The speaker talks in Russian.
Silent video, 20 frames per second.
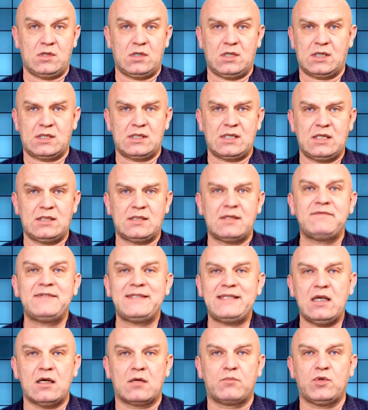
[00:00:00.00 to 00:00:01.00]
это касается
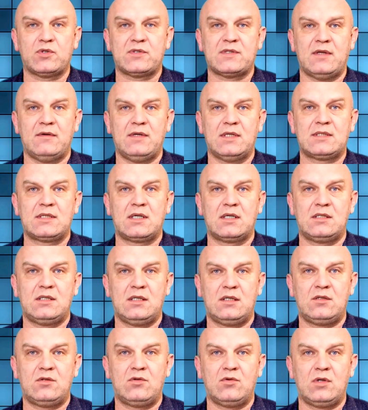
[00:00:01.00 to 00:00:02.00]
всех постсоветских
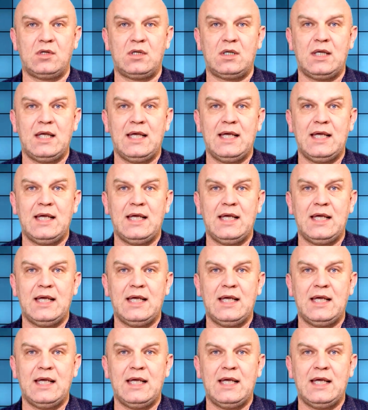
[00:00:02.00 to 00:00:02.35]
территорий.